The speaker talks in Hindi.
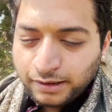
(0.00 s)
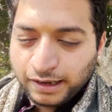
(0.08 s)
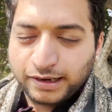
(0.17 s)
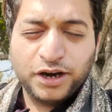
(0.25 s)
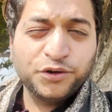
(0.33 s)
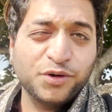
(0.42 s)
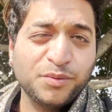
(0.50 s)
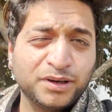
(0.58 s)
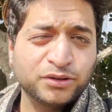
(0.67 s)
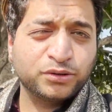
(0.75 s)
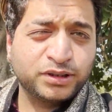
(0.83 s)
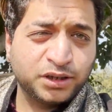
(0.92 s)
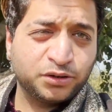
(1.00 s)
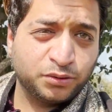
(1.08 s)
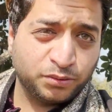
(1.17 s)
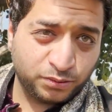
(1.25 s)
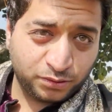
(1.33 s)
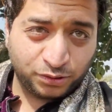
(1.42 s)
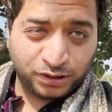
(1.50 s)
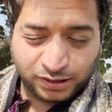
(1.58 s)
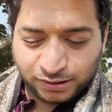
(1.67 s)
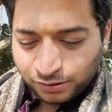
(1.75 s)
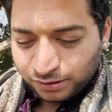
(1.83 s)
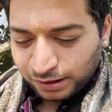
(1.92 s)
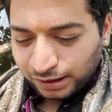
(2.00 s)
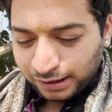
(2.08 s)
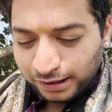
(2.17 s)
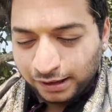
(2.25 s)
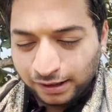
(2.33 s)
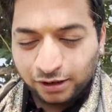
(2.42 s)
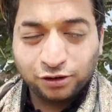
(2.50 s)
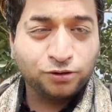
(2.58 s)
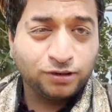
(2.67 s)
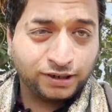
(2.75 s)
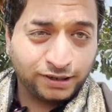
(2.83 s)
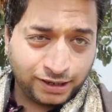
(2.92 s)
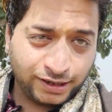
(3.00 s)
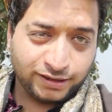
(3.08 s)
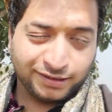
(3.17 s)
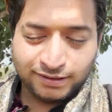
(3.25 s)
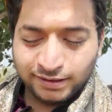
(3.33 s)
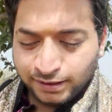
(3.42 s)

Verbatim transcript: हरियाणा में बात होती है तो थोड़ा कर लेना यार टोल रेट ठीक है